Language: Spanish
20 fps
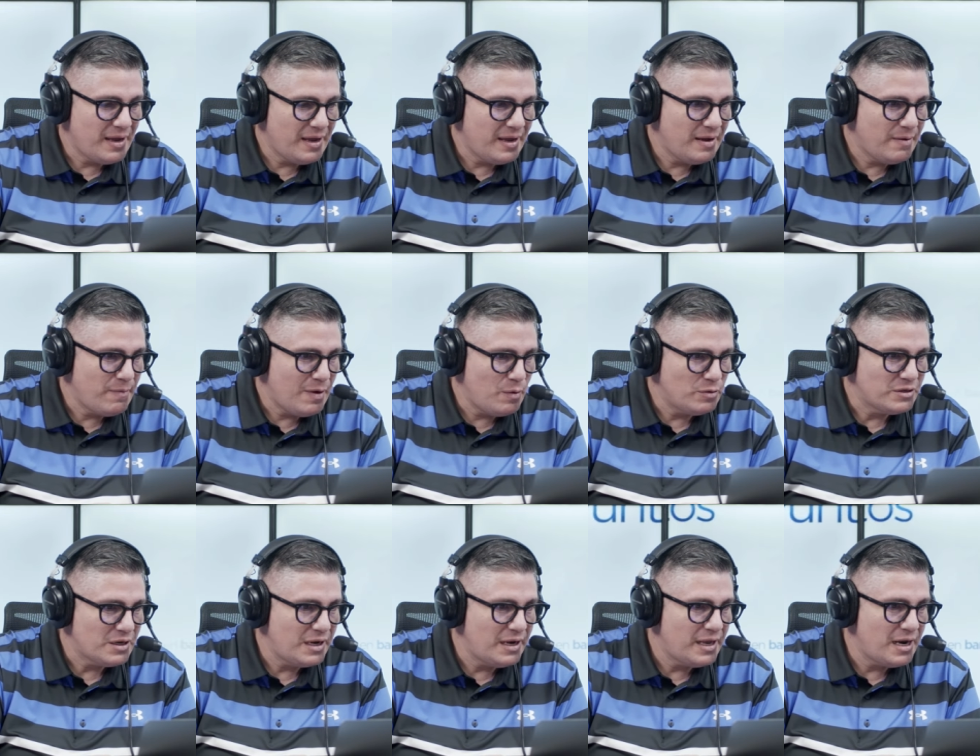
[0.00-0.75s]
eh,
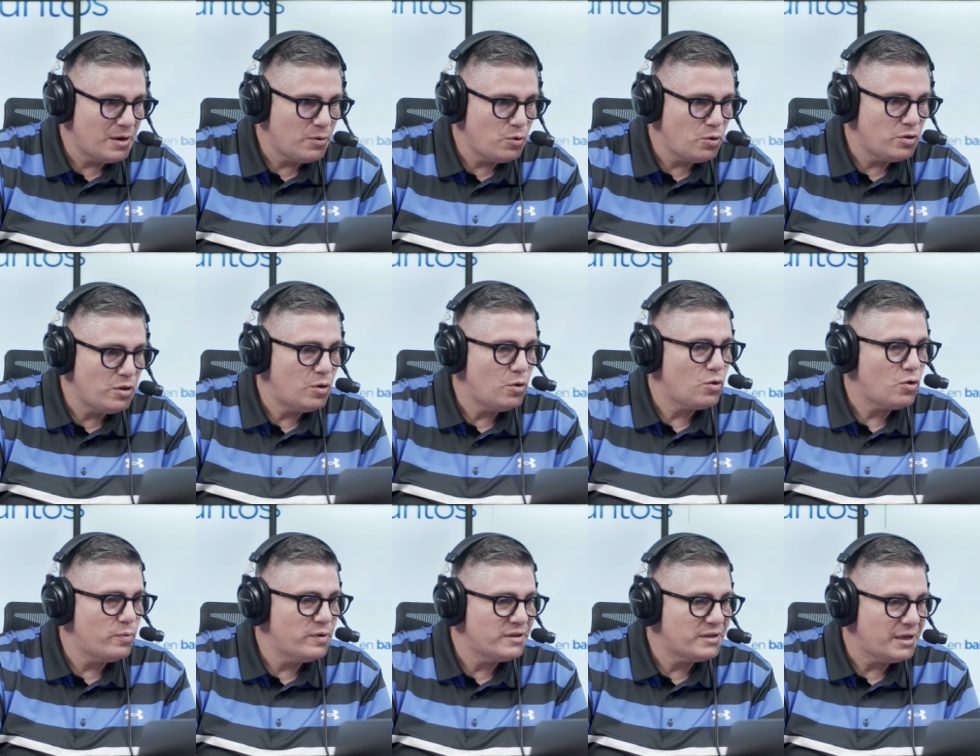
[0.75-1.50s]
vamos a leer algunos de
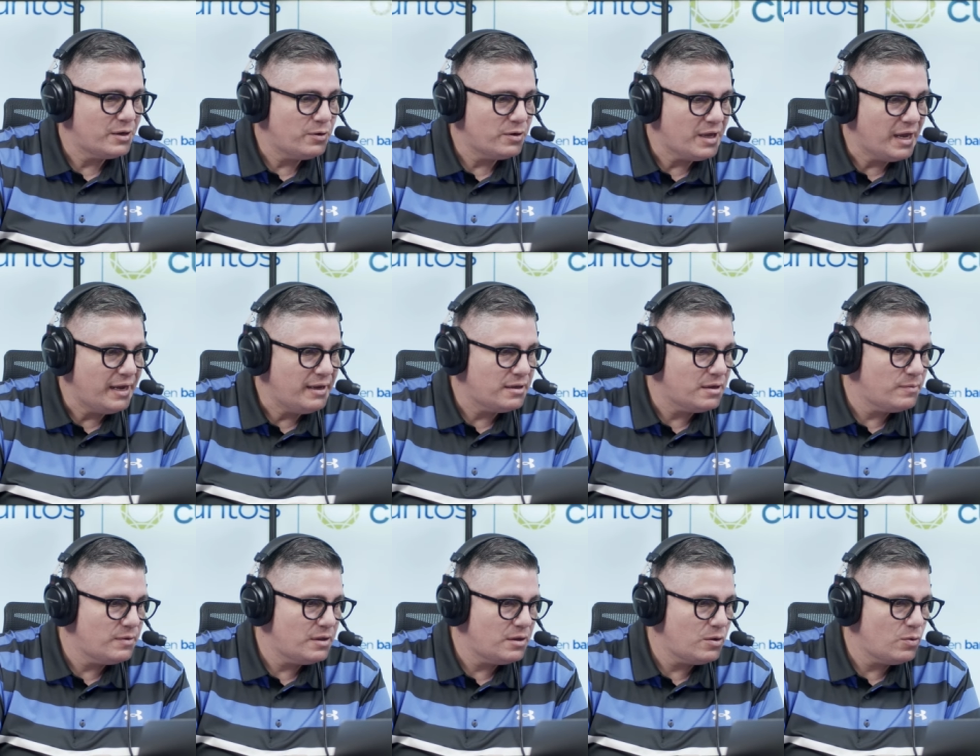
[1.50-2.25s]
los comentarios que hay,
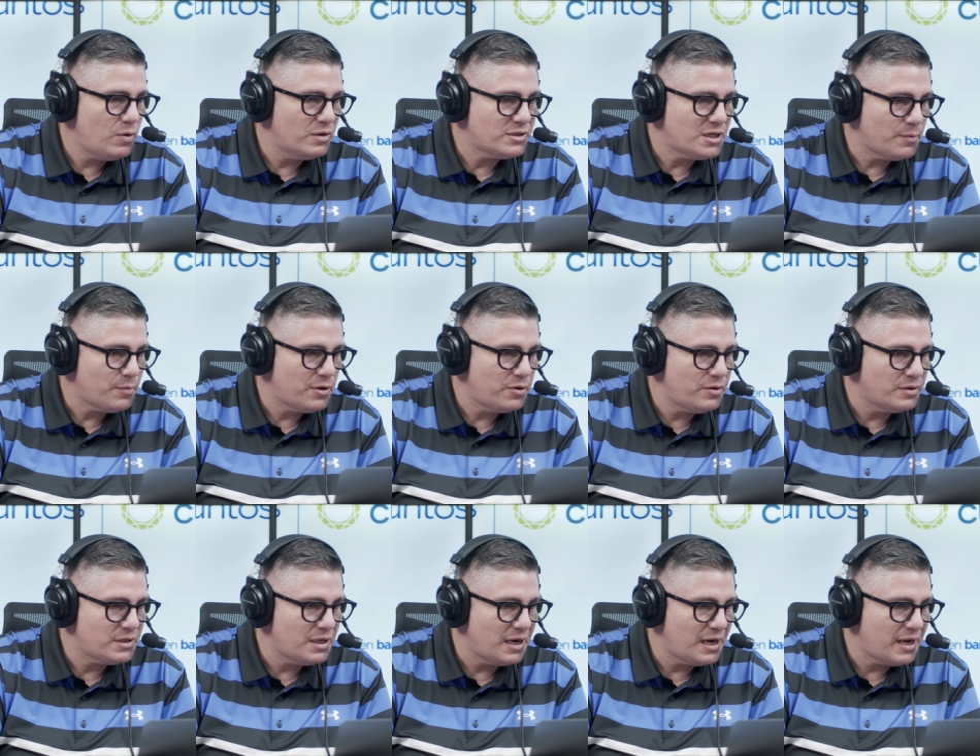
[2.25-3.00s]
también de los WhatsApp que
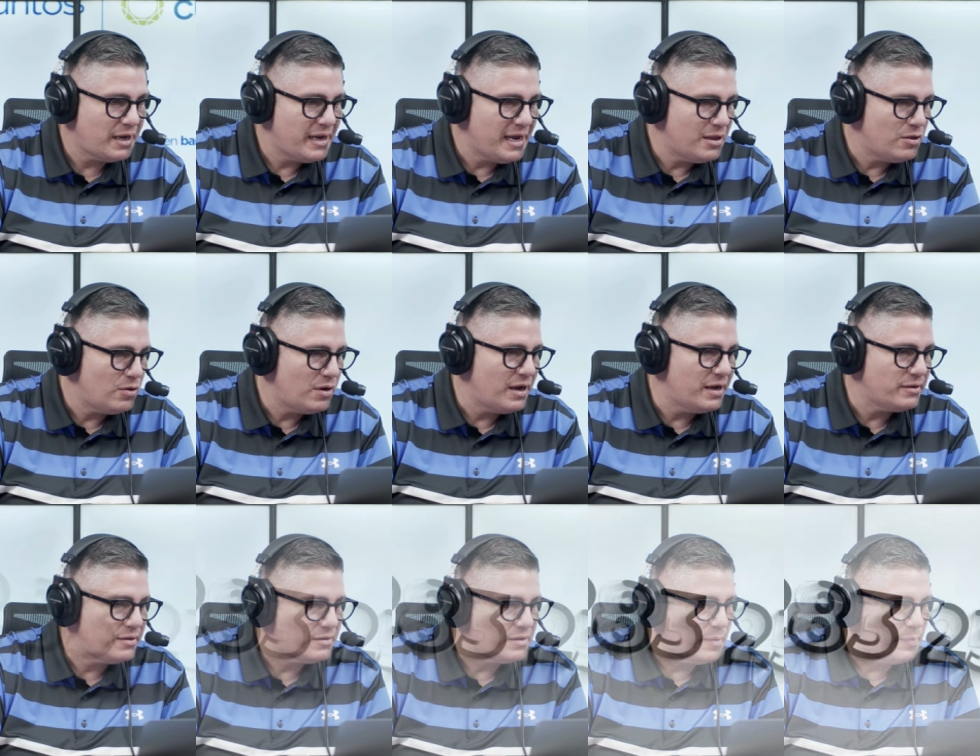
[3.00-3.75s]
nos están cayendo. La gente